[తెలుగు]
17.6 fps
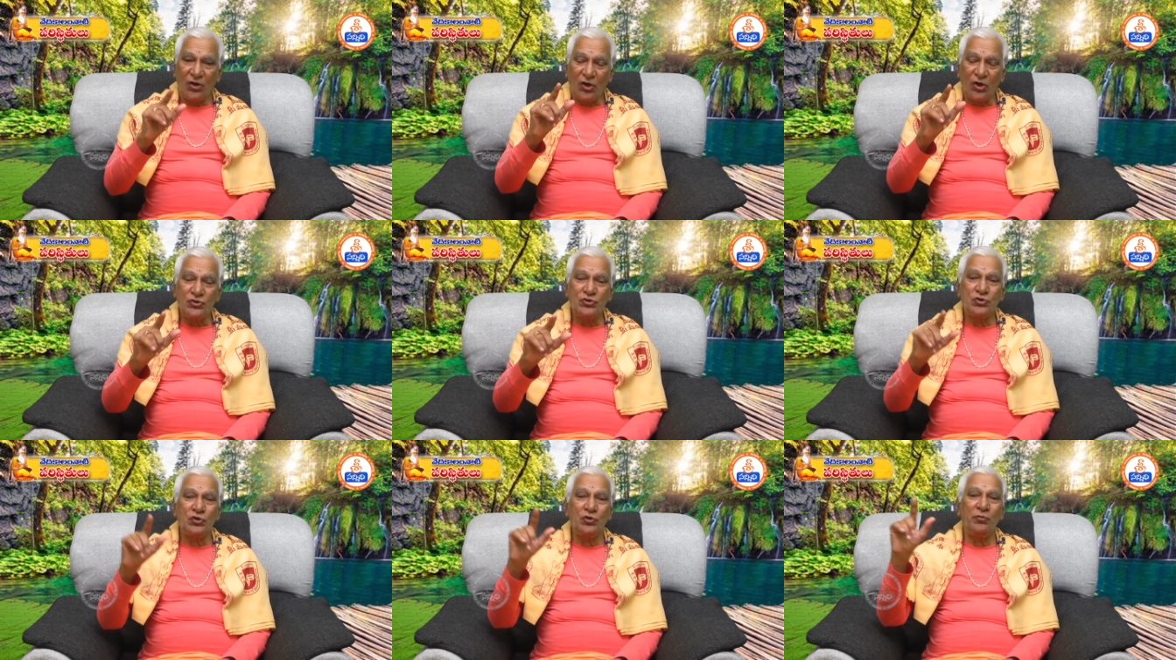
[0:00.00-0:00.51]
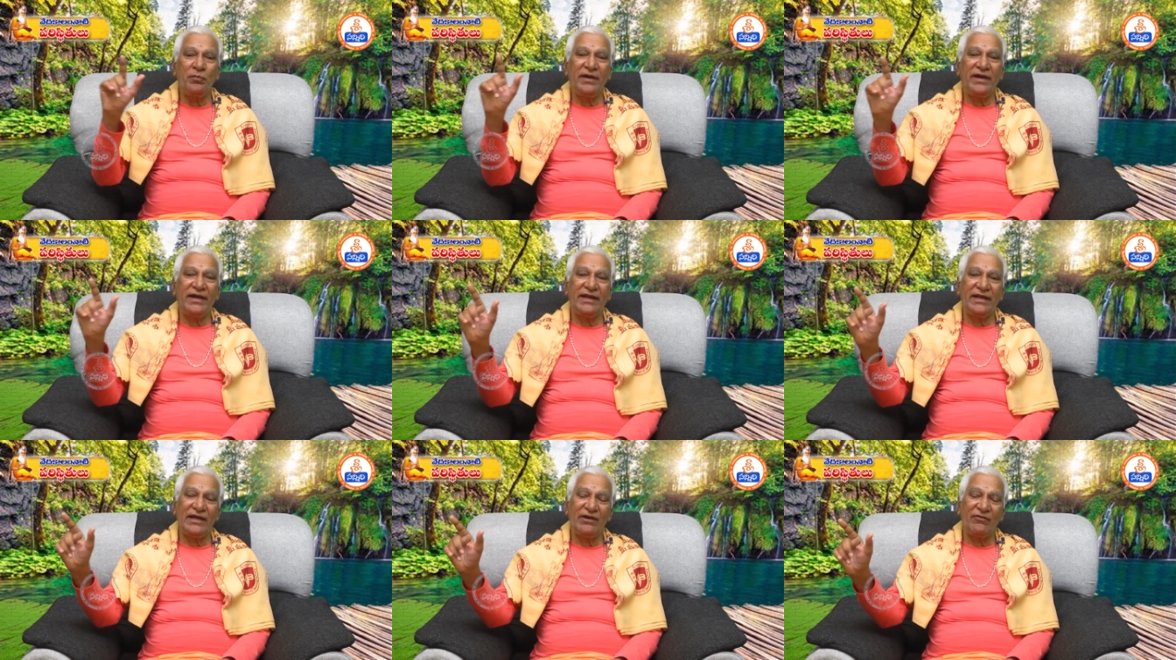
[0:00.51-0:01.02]

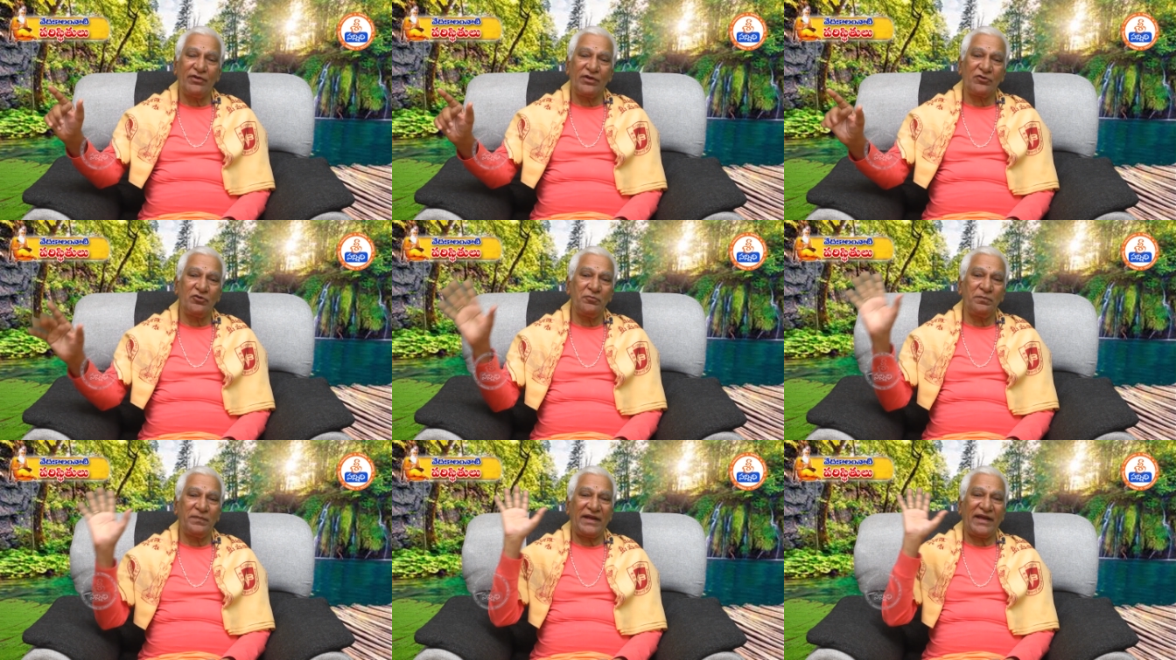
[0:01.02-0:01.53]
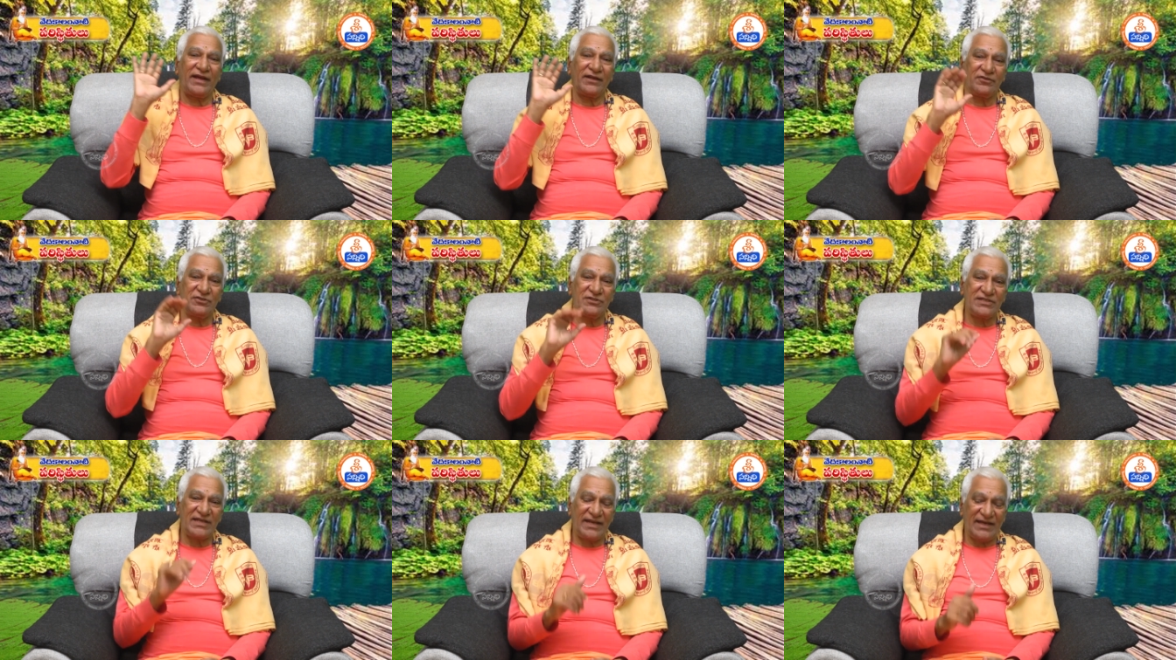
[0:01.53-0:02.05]
కచూబేడియా వరకు
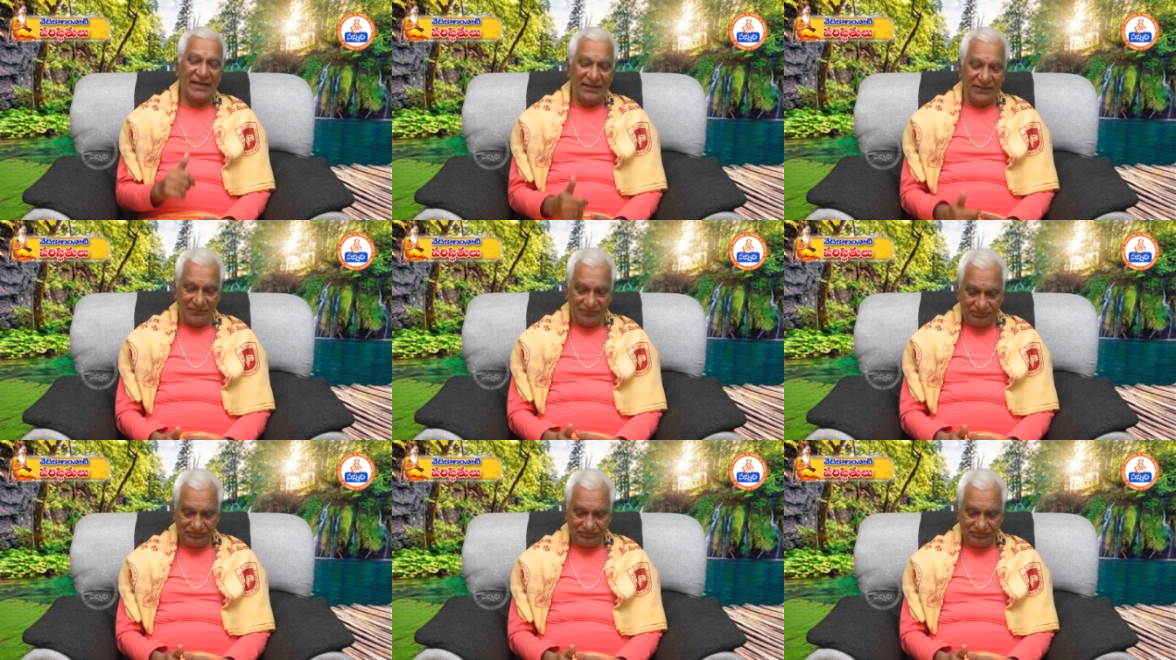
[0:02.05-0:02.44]
ప్రయాణం చేయాలి